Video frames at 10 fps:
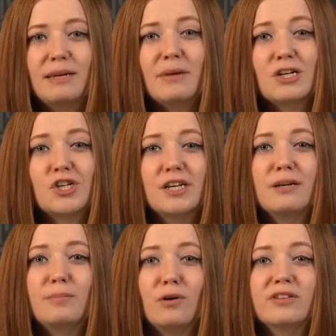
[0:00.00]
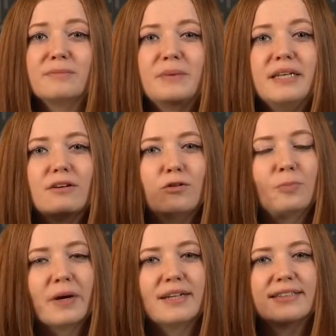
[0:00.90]
Die Maschine Plus bietet
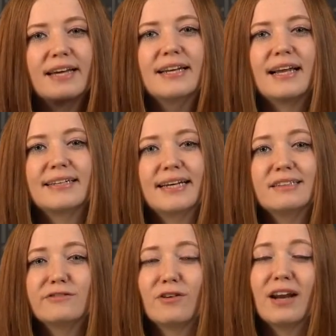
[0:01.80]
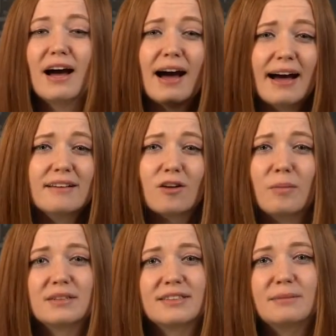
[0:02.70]
übrigens eine Latenz von
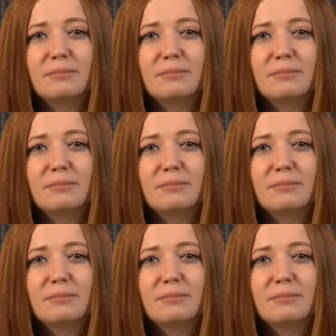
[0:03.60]
8,7